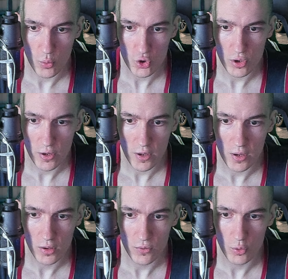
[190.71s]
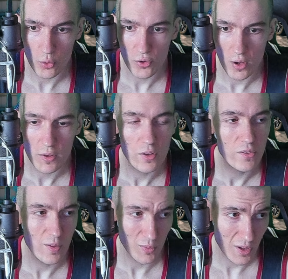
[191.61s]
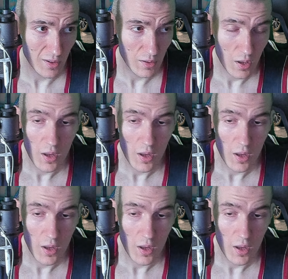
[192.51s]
а можно ли это все установить на Steam Deck?